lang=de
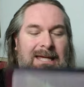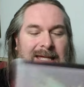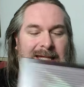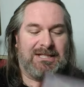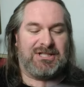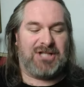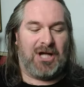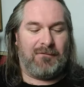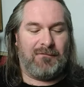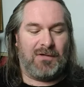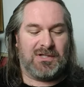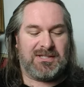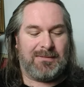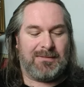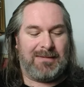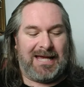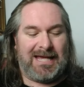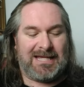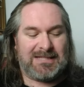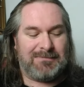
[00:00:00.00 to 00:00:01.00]
Jetzt schauen wir uns
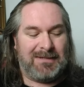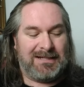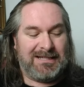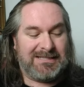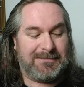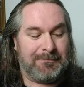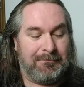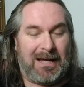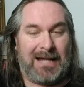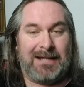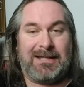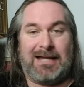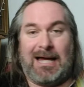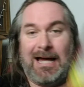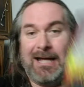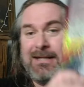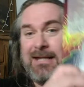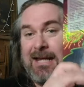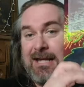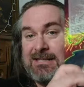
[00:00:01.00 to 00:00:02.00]
aber erstmal diesen Band
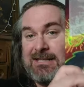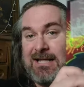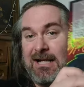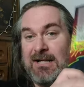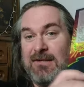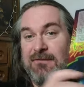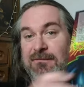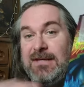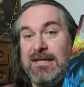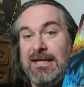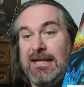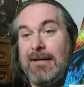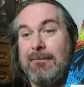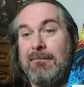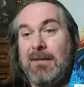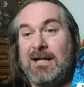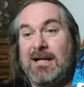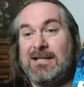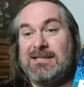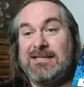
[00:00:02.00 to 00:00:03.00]
an. Der ist halt wie
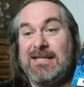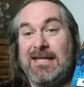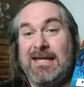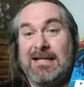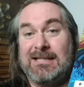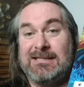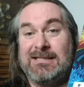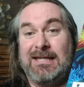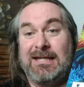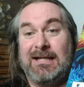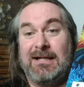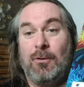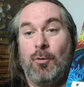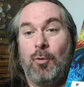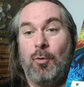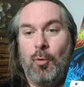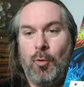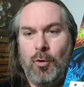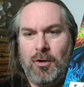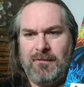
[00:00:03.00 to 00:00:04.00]
immer sehr, sehr
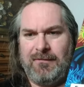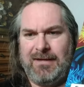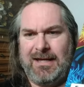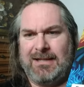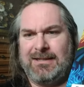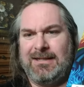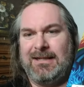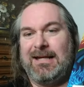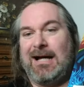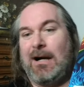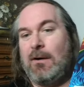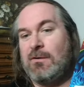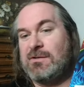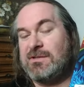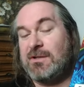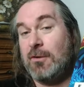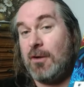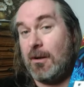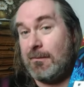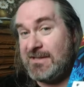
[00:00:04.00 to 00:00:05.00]
hochwertig
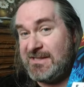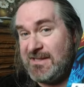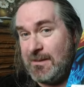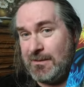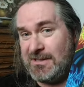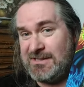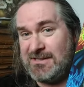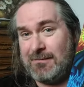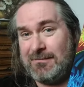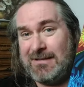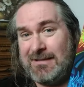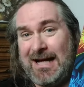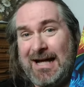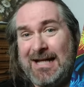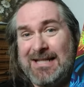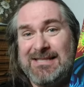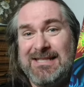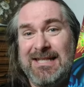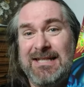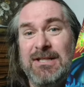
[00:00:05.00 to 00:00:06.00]
rausgekommen. Ist hier bei uns am
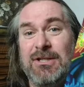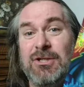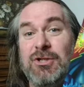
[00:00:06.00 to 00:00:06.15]
13.